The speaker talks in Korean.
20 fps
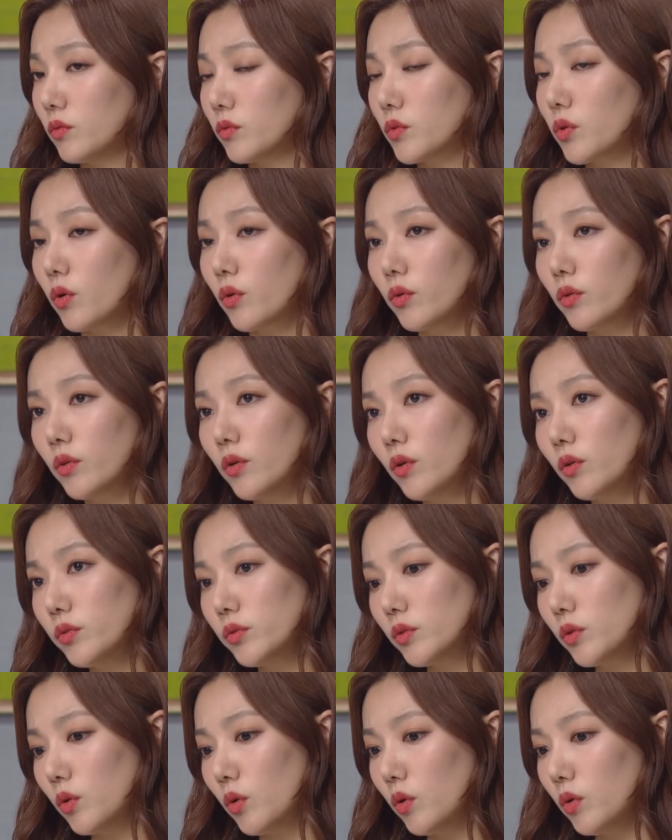정겨울
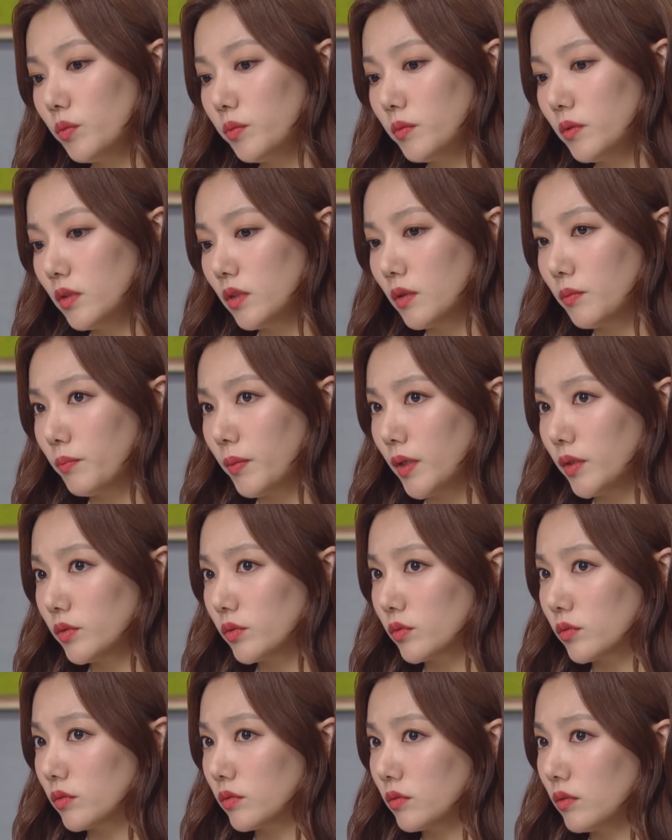씨 호흡기가
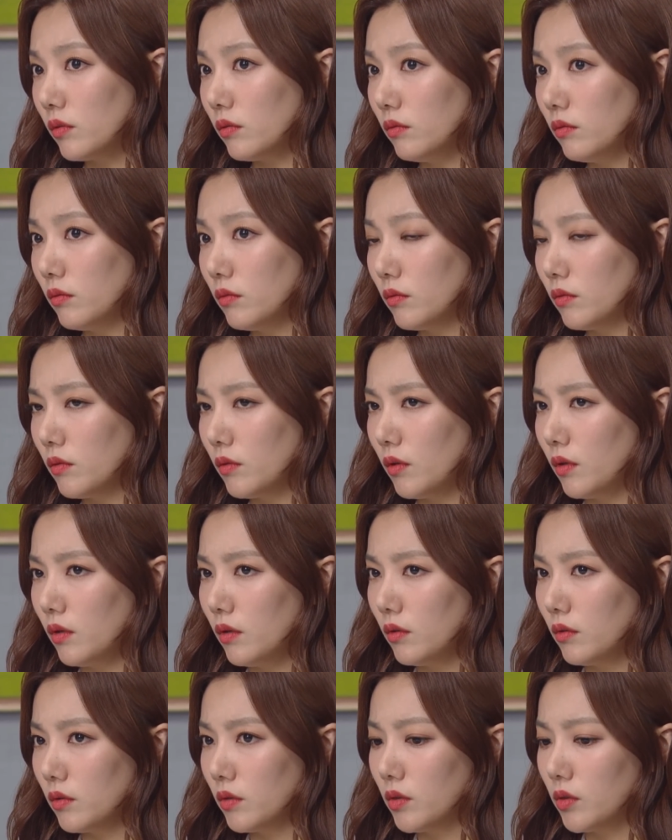빠졌어?
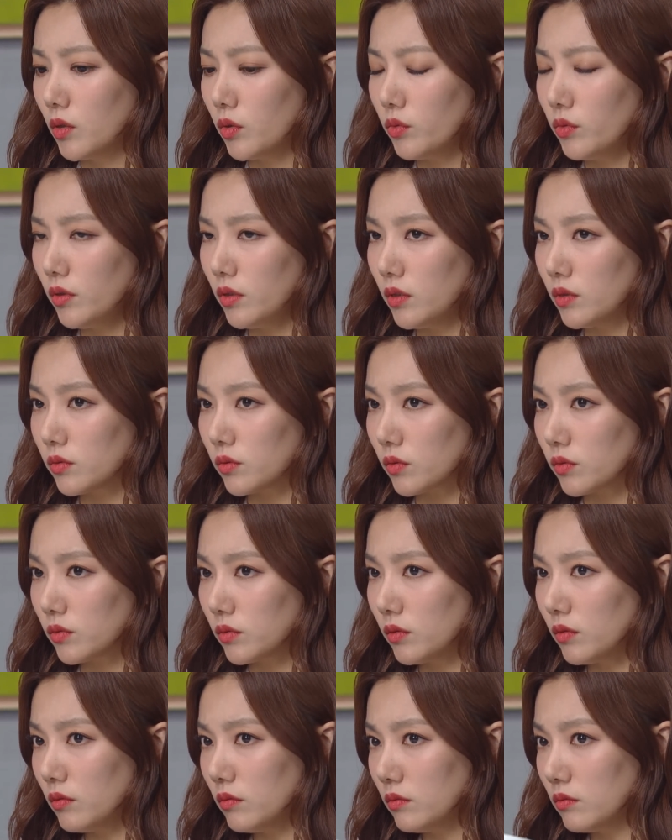헉, 그런 일이
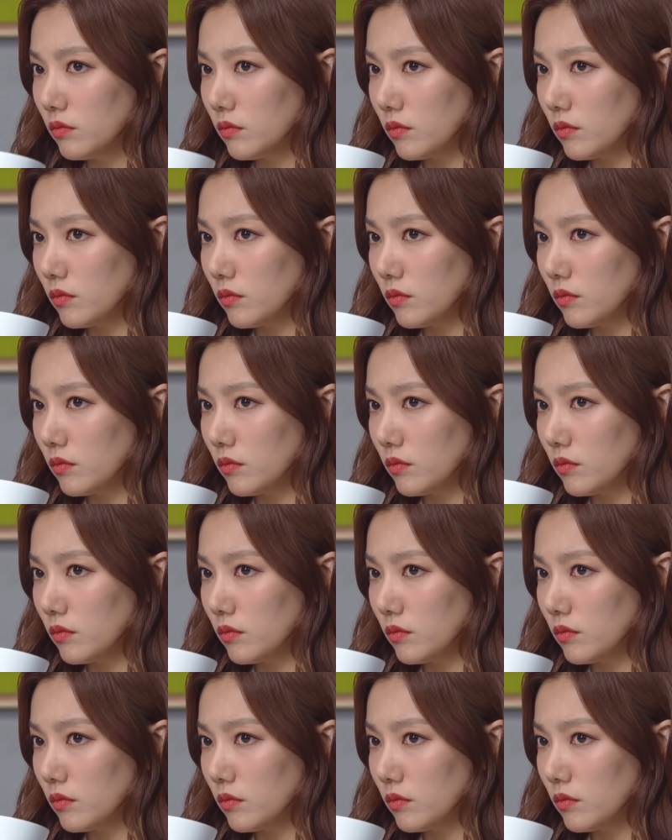있었어?